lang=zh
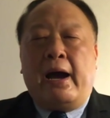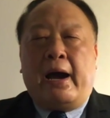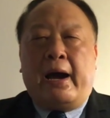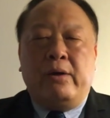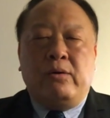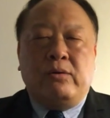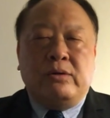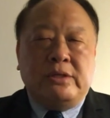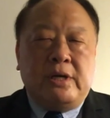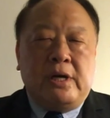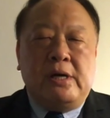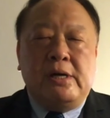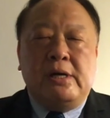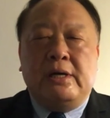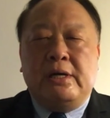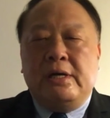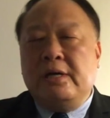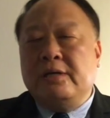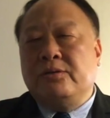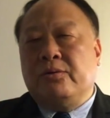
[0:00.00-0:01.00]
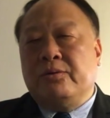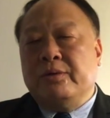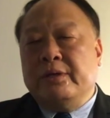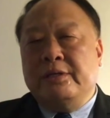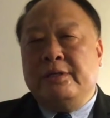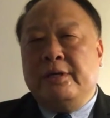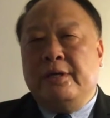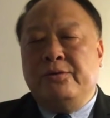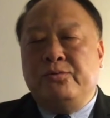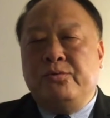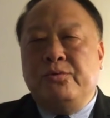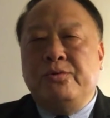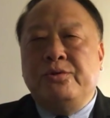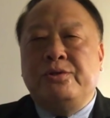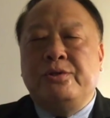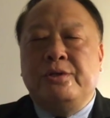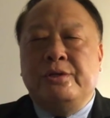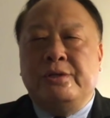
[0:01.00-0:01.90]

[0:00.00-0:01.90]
还有任各种一切军事